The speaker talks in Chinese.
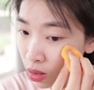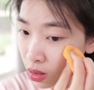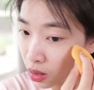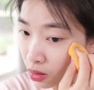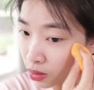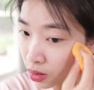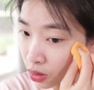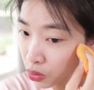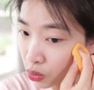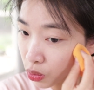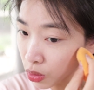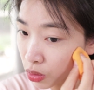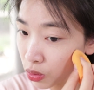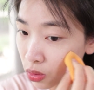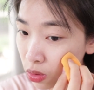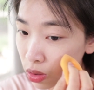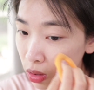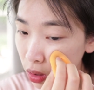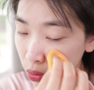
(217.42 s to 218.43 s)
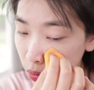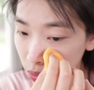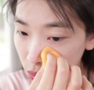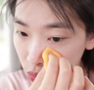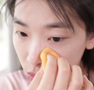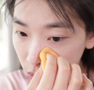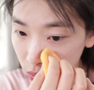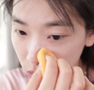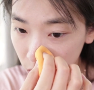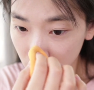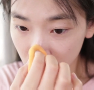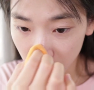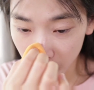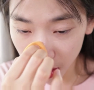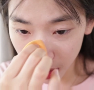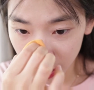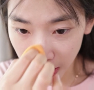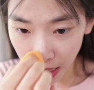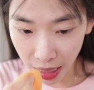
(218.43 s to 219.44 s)
然后再着重这一块需要
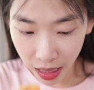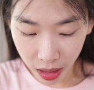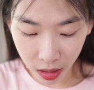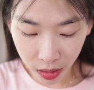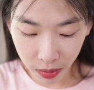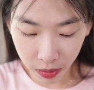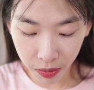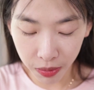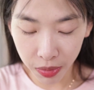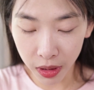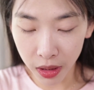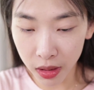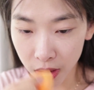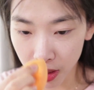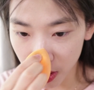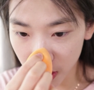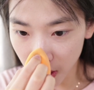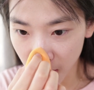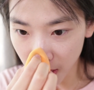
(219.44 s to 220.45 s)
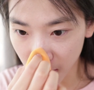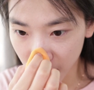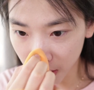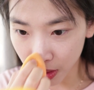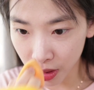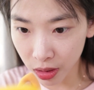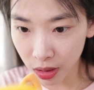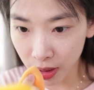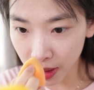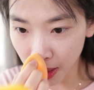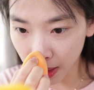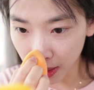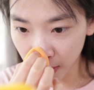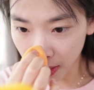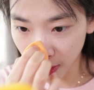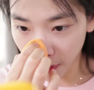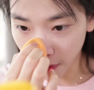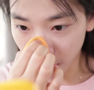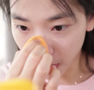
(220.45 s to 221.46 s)
遮瑕，鼻子上啊遮瑕的
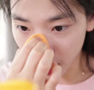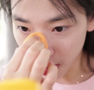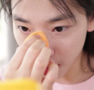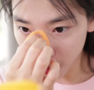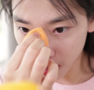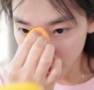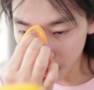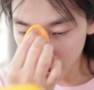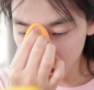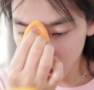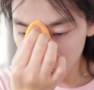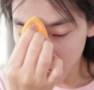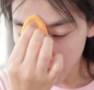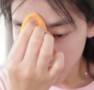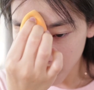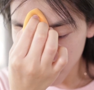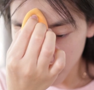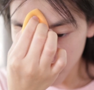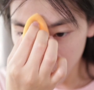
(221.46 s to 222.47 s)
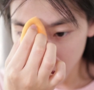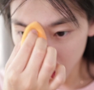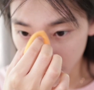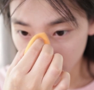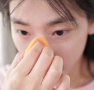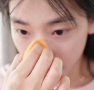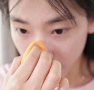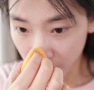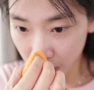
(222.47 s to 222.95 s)
地方，稍微再